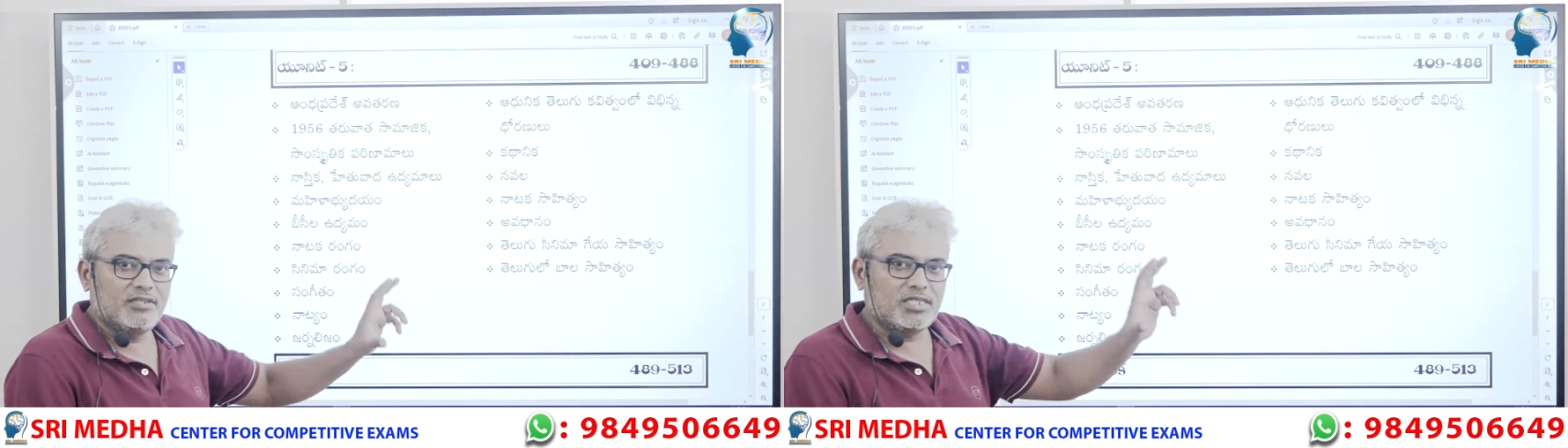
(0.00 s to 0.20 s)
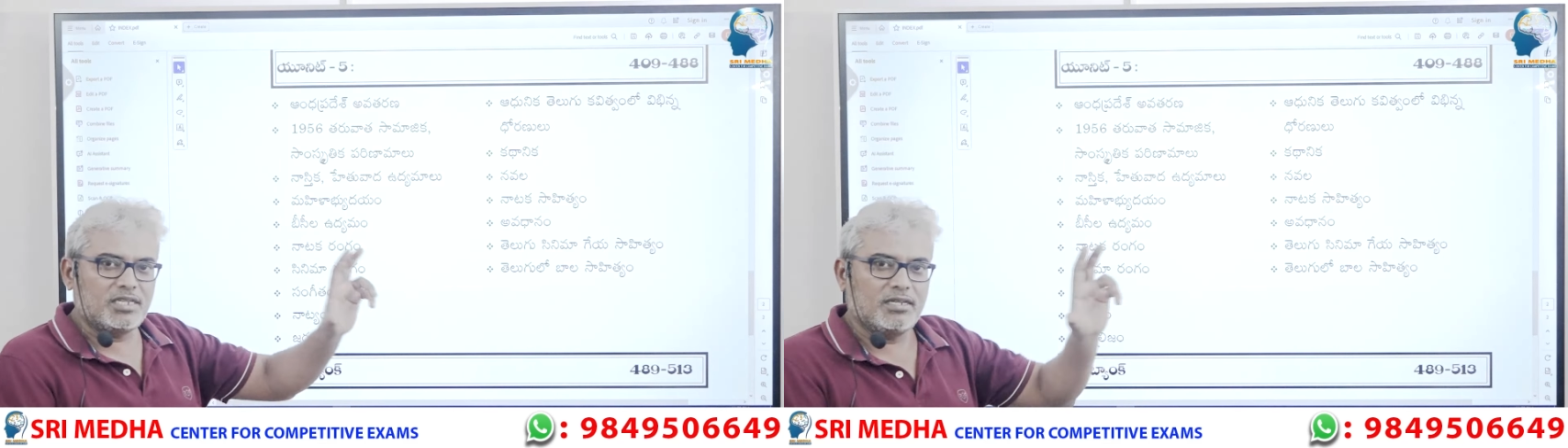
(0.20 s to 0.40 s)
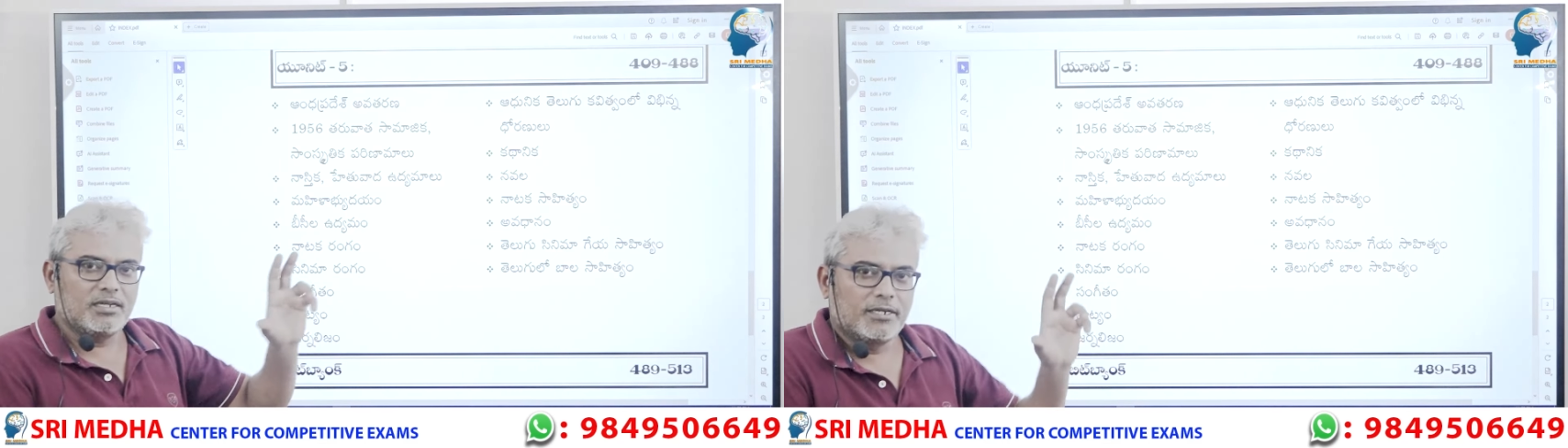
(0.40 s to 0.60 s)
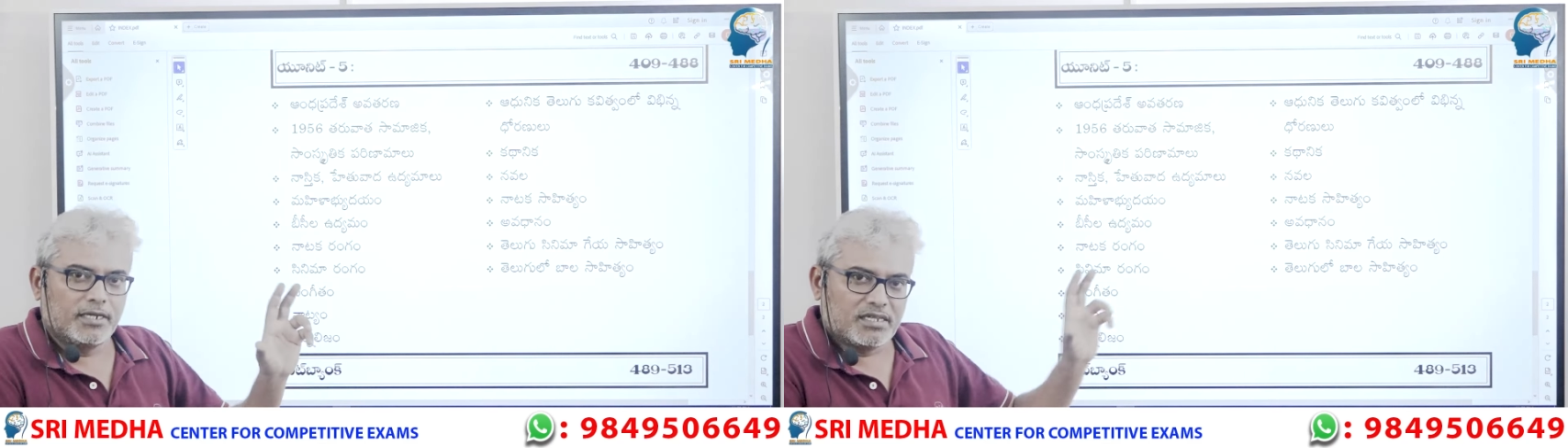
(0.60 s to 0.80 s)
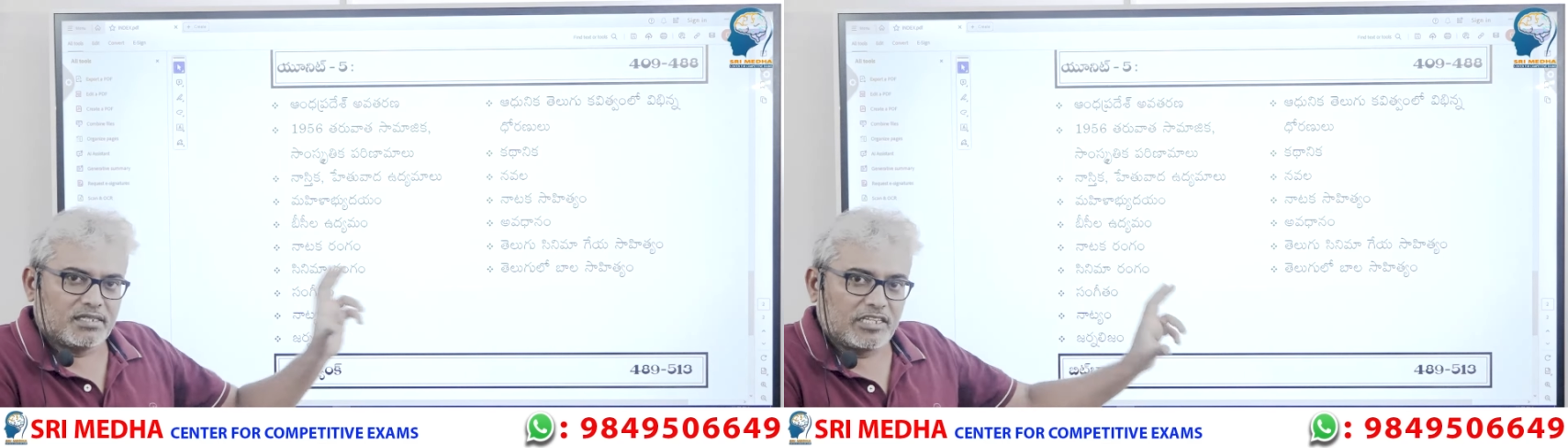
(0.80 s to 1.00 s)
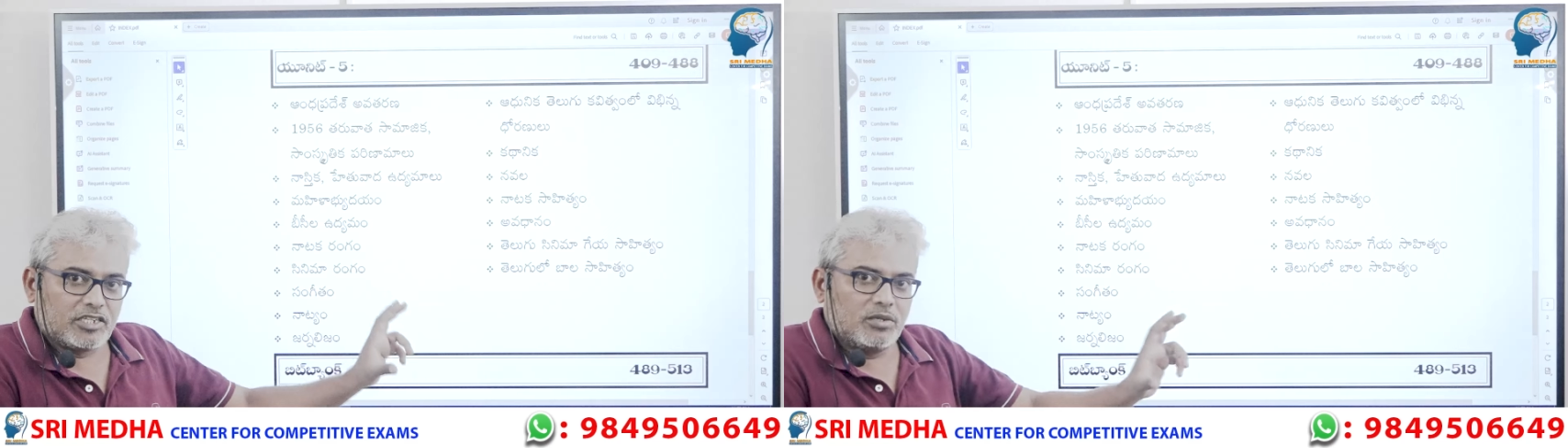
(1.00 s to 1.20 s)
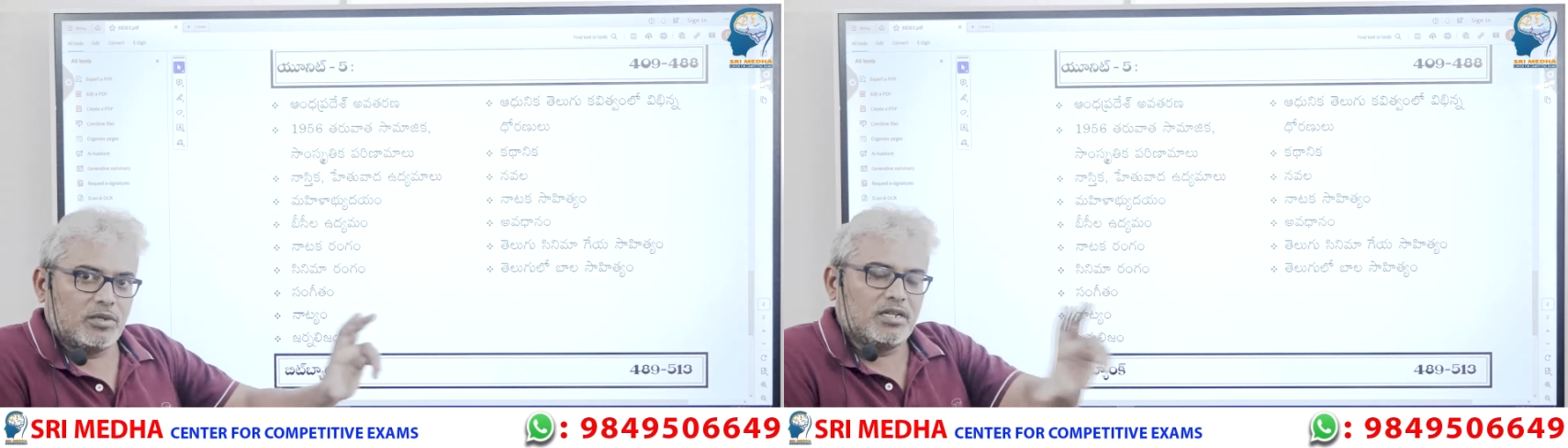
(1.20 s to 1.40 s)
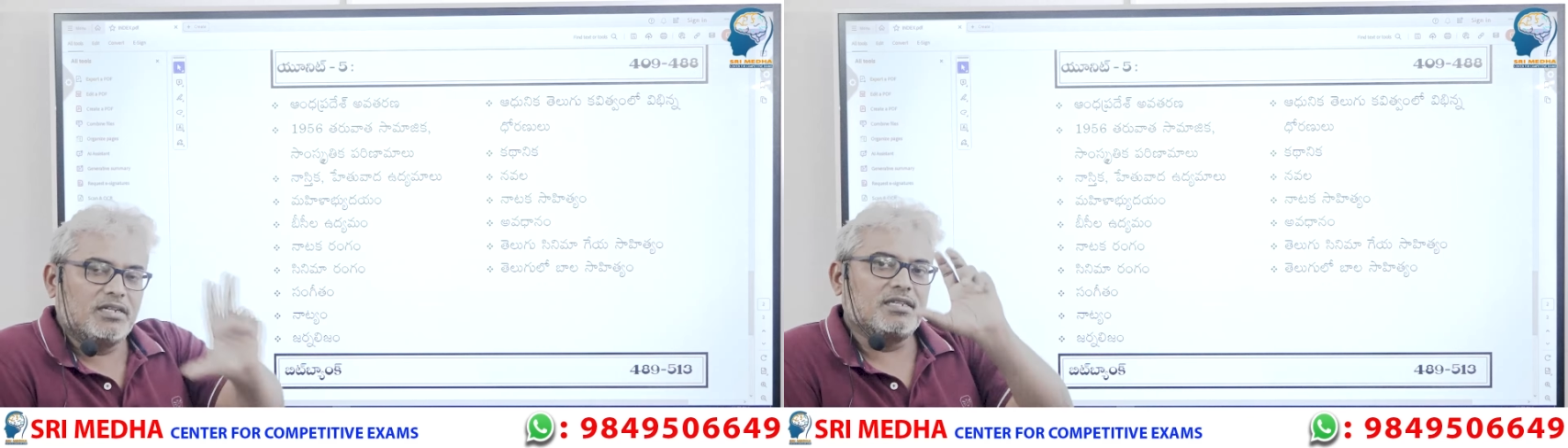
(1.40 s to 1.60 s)
నుంచి
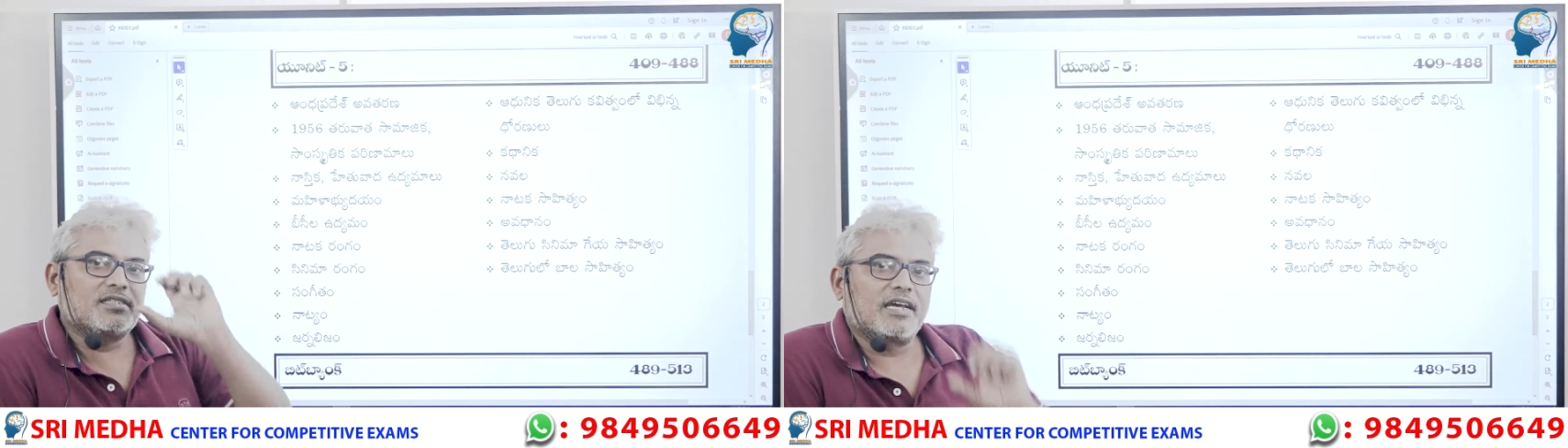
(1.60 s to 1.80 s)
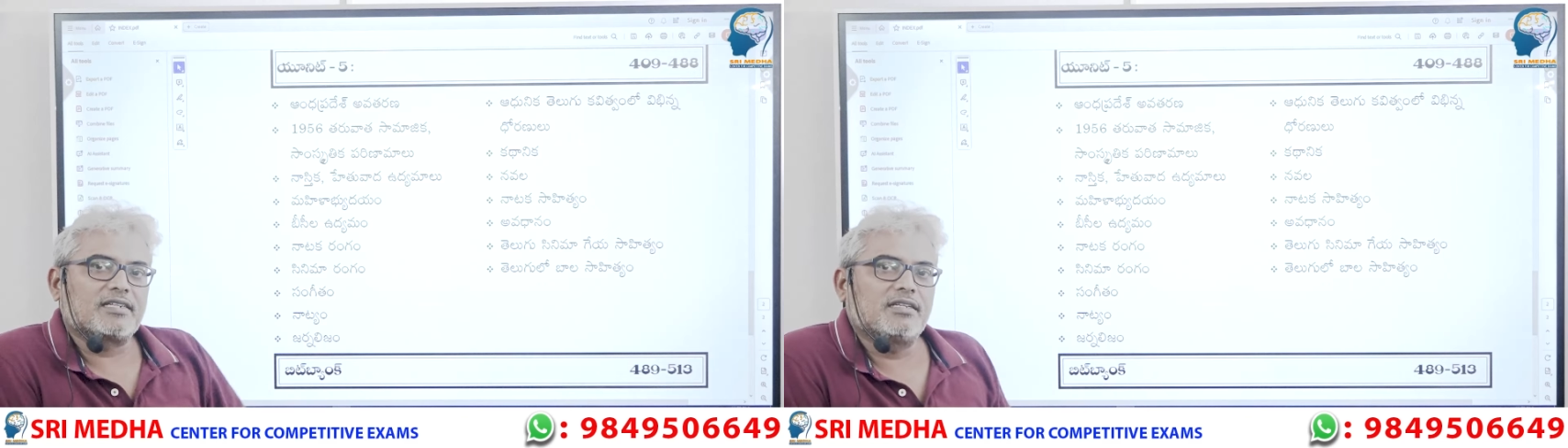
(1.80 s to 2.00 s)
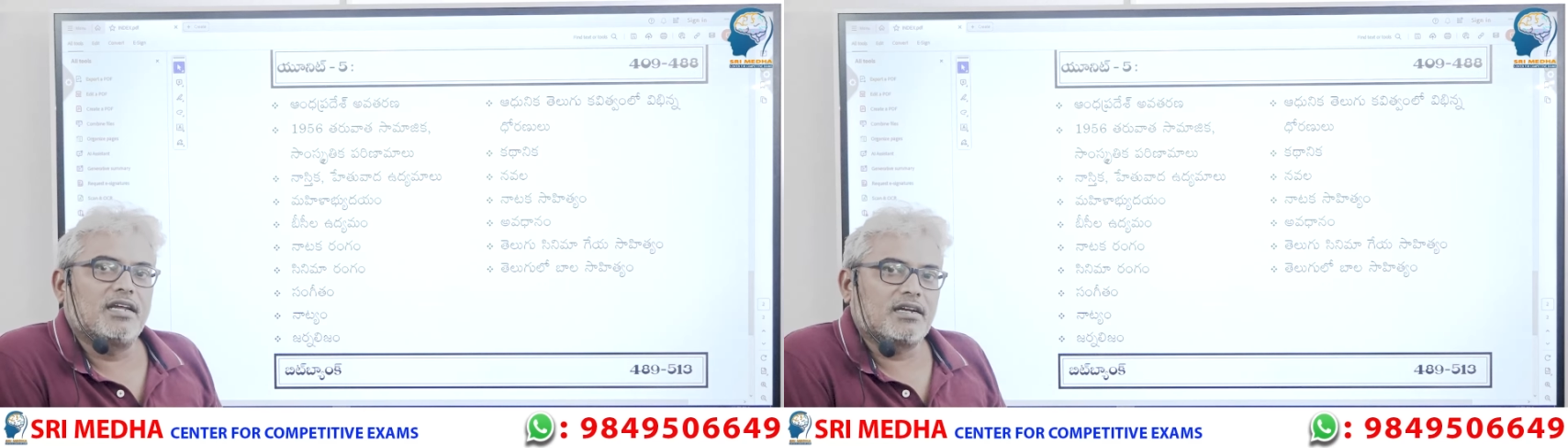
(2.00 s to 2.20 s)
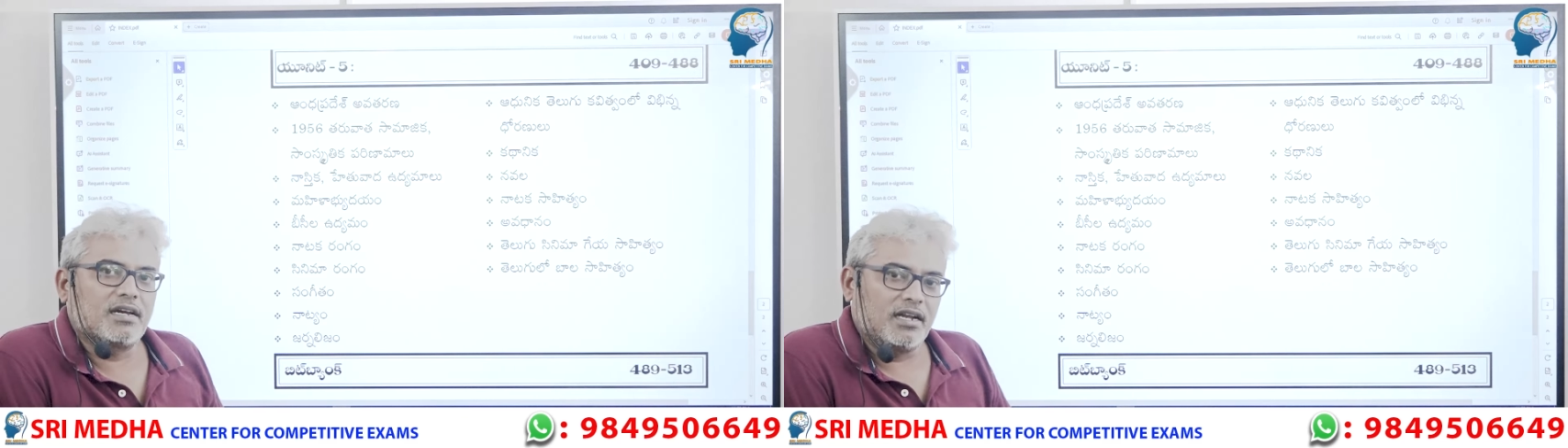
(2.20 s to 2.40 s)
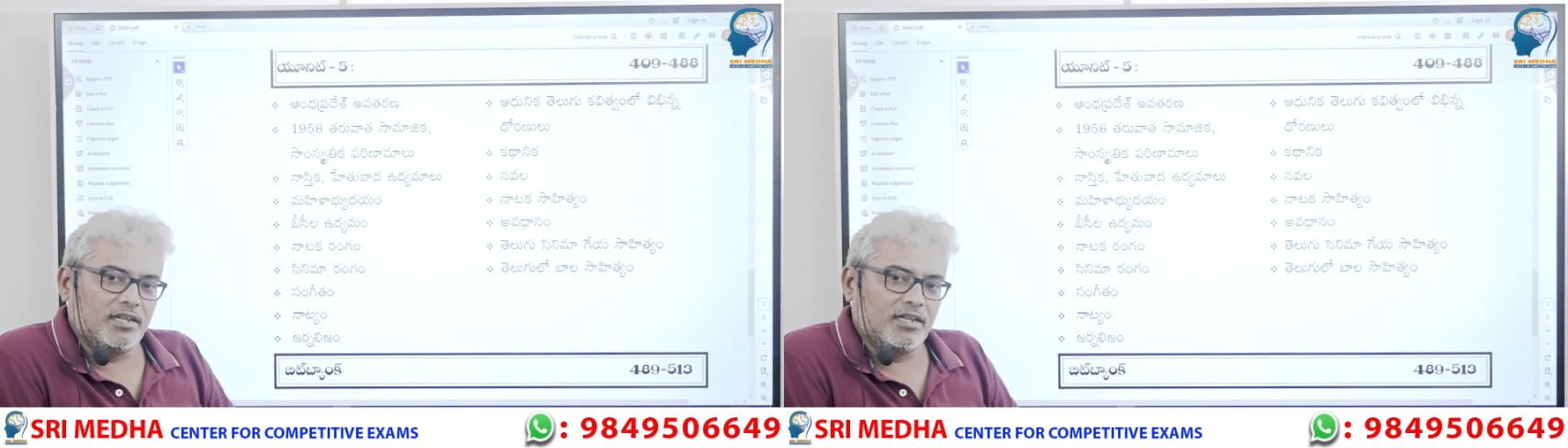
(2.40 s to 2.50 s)
సత్యదోత నుంచి సాక్షి దాకా